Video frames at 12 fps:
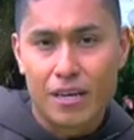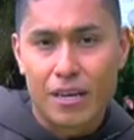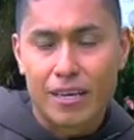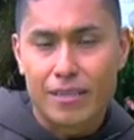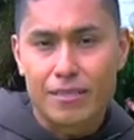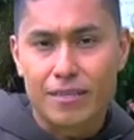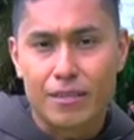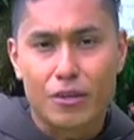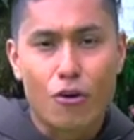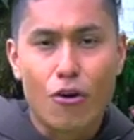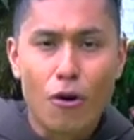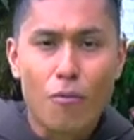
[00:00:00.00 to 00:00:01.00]
es decir,
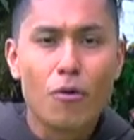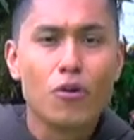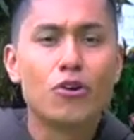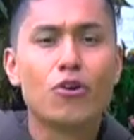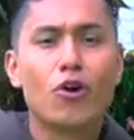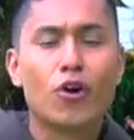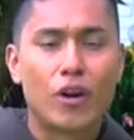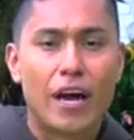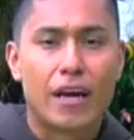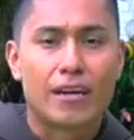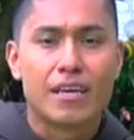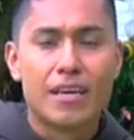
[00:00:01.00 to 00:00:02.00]
cómo no orar.